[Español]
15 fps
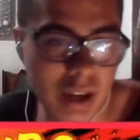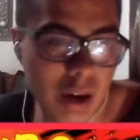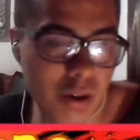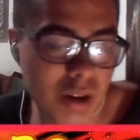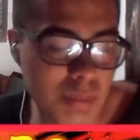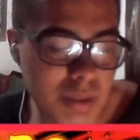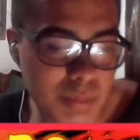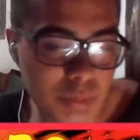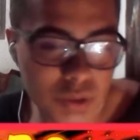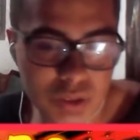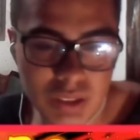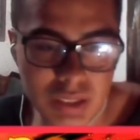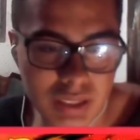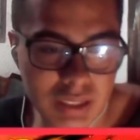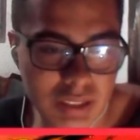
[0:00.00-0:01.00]
Ahora mismo
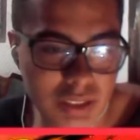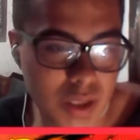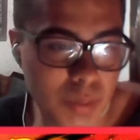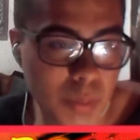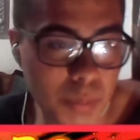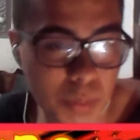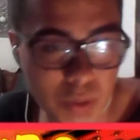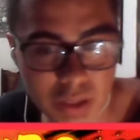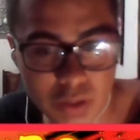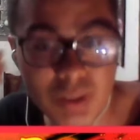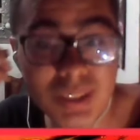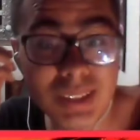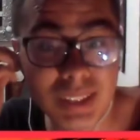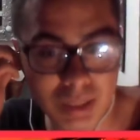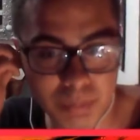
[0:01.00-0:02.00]
Jiren es como un poquito
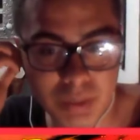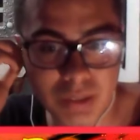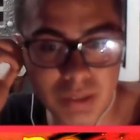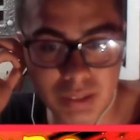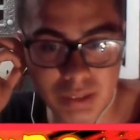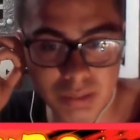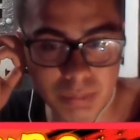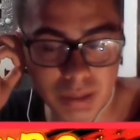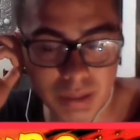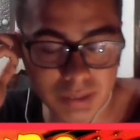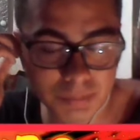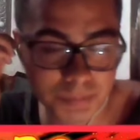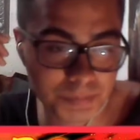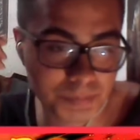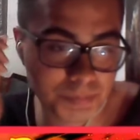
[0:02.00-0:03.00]
inservible,
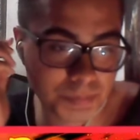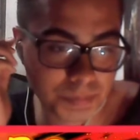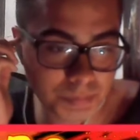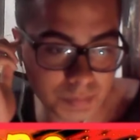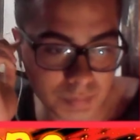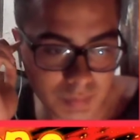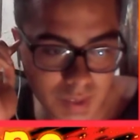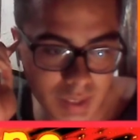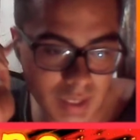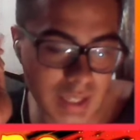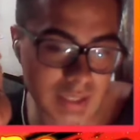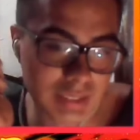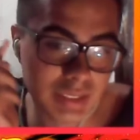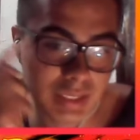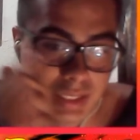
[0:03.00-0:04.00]
¿vale?
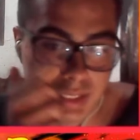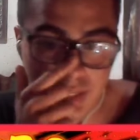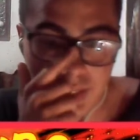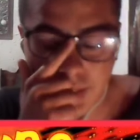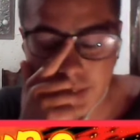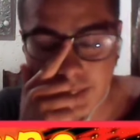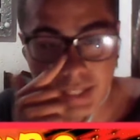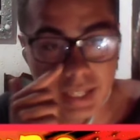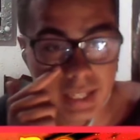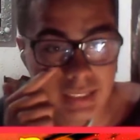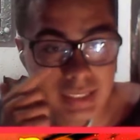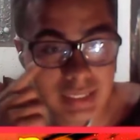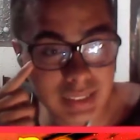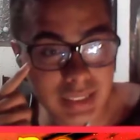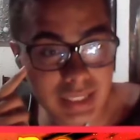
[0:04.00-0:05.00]
Así que
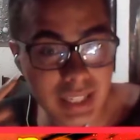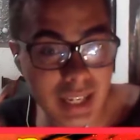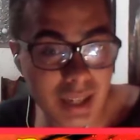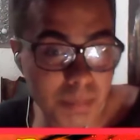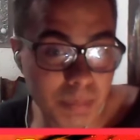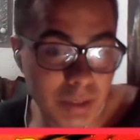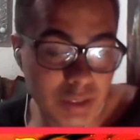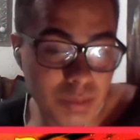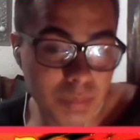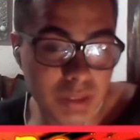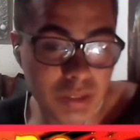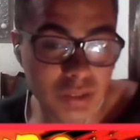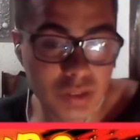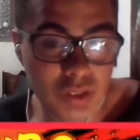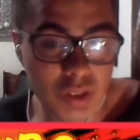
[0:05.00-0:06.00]
esa sería más o
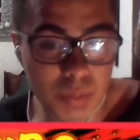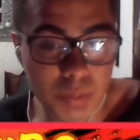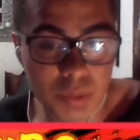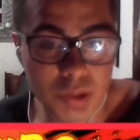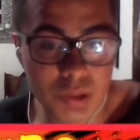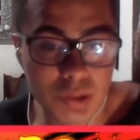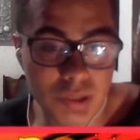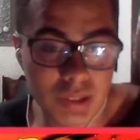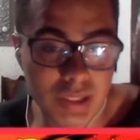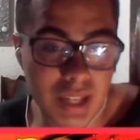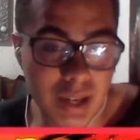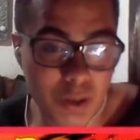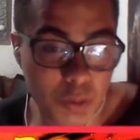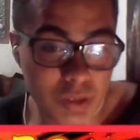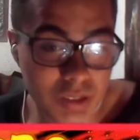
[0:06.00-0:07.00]
menos como
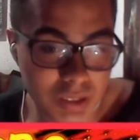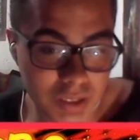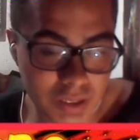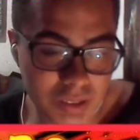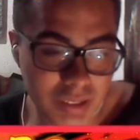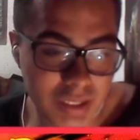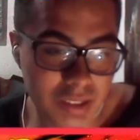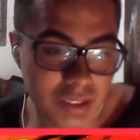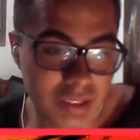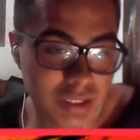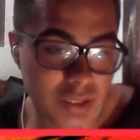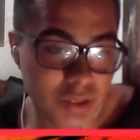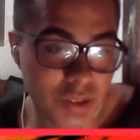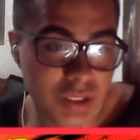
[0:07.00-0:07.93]
la cuestión que yo les doy,